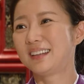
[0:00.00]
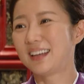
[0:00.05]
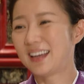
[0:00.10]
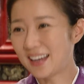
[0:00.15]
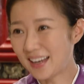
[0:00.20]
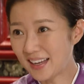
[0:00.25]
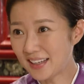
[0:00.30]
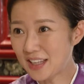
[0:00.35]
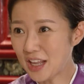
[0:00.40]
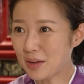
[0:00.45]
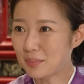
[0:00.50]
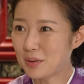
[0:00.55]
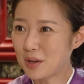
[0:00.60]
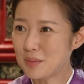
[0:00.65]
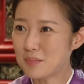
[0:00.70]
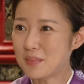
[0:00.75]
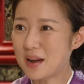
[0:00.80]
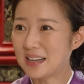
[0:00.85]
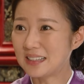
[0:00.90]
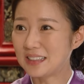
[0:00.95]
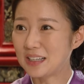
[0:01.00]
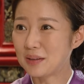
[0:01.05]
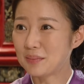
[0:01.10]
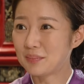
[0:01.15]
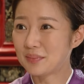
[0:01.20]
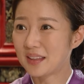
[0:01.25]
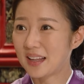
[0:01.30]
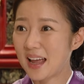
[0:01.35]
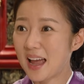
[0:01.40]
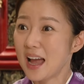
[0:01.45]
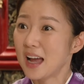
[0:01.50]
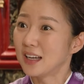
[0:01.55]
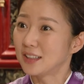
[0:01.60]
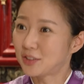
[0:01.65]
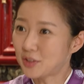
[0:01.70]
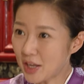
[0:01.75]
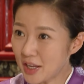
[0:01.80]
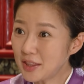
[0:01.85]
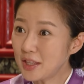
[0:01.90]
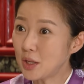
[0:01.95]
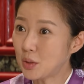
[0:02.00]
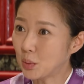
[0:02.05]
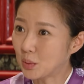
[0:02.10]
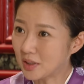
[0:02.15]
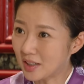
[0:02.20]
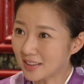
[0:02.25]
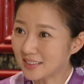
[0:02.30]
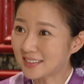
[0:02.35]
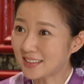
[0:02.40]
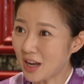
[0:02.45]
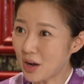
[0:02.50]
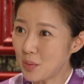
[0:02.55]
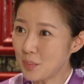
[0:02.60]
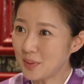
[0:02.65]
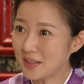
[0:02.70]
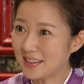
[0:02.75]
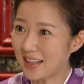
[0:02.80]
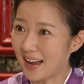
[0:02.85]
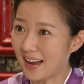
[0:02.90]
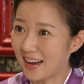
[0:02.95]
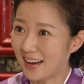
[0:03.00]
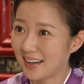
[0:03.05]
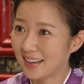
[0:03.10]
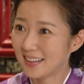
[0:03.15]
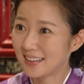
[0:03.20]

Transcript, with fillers: 예, 대부인마님. 셋네도 그렇사옵니다.